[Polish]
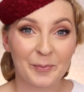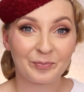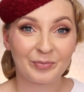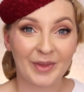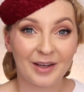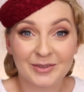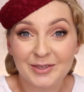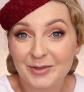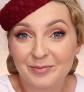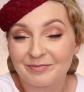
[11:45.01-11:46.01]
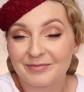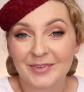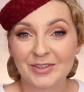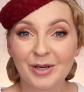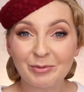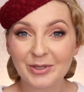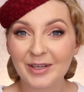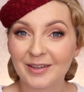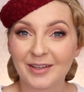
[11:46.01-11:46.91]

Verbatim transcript: Mm, chociaż Czemu nie?